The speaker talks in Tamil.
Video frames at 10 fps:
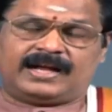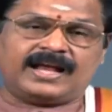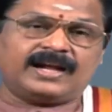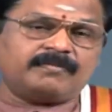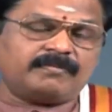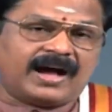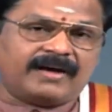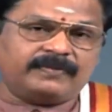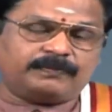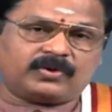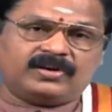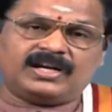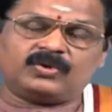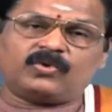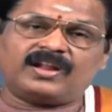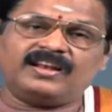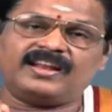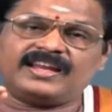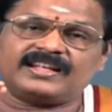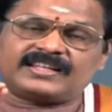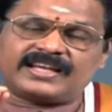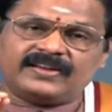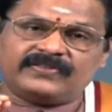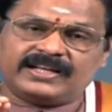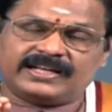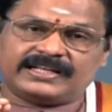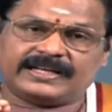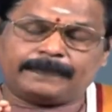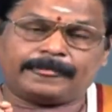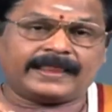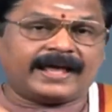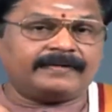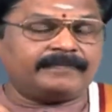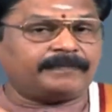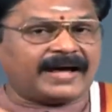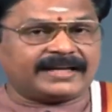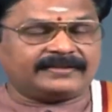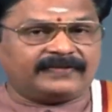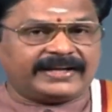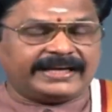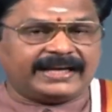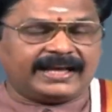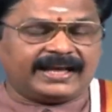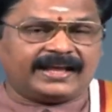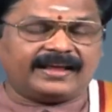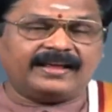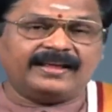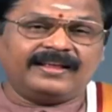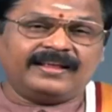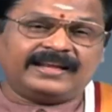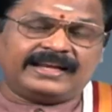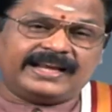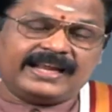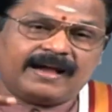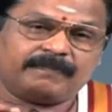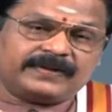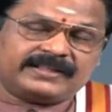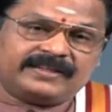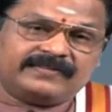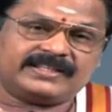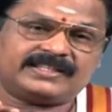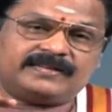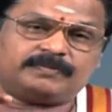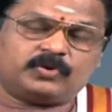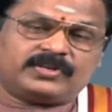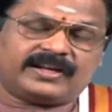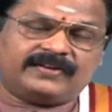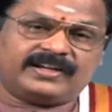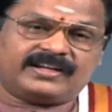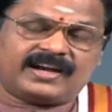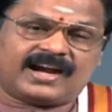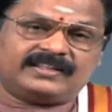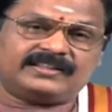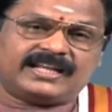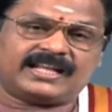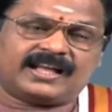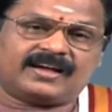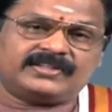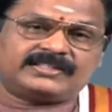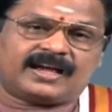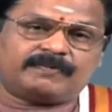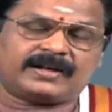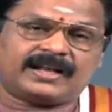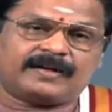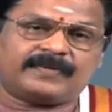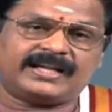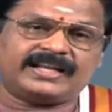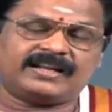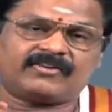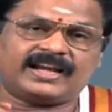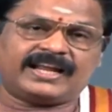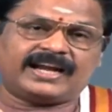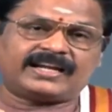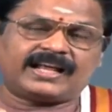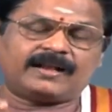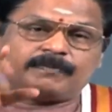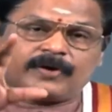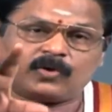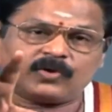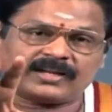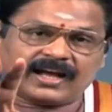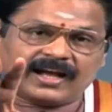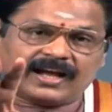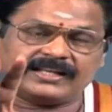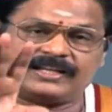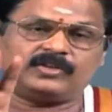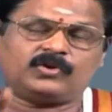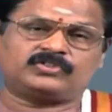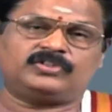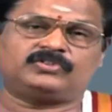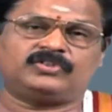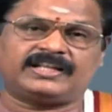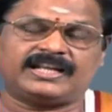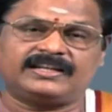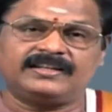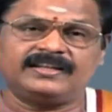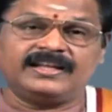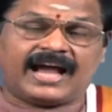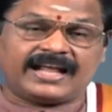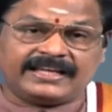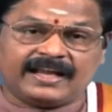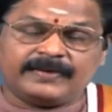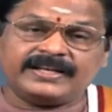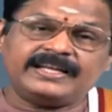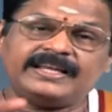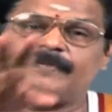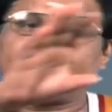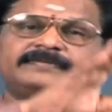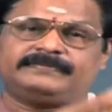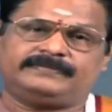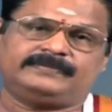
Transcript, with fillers: காரணம் மாவுப் பொருள்கள் குடலிலேயே தங்கி விடுகின்றன நான் பார்த்த வரையிலே இடியாப்பத்தை விட்டு புட்டை விட்டு அடுத்து ஏதாவது சாப்பிடலாமா என்று அவர்களை கேட்டால் பரோட்டா என்று யோசனை சொல்கிறார்கள் அது யமனுக்கு யமன்